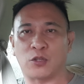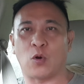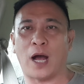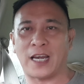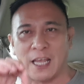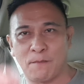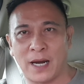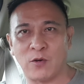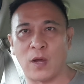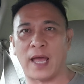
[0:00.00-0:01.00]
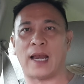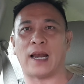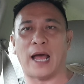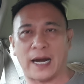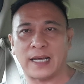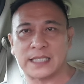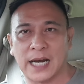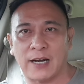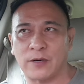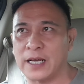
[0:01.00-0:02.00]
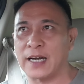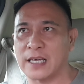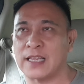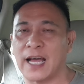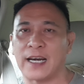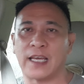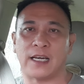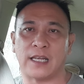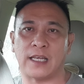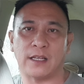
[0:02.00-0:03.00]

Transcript: Tuhan Immanuel ada selalu dengan kita hari ini.